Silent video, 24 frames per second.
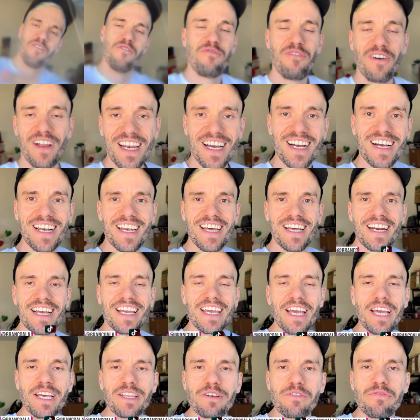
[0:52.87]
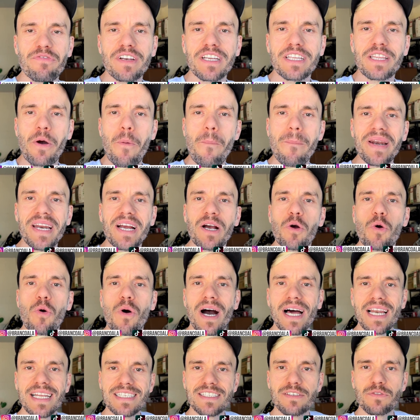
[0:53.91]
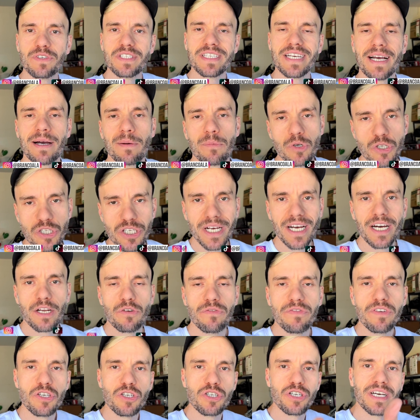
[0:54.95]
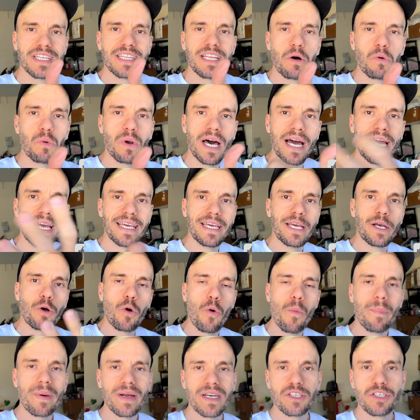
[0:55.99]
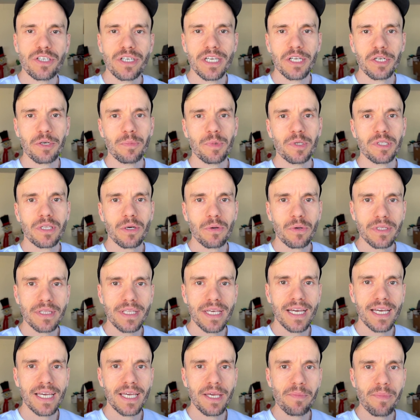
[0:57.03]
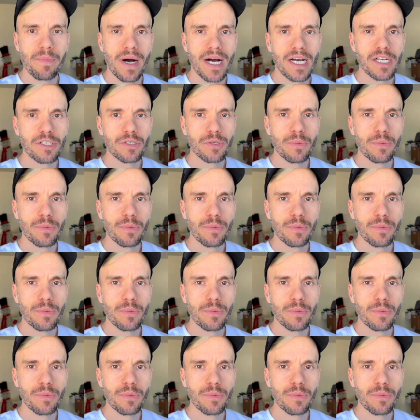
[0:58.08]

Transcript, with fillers: Fala galera, aqui quem tá falando é o Branco Ala. Se você acabou de chegar no vídeo, já dá um like e compartilha no botão que tem aqui embaixo,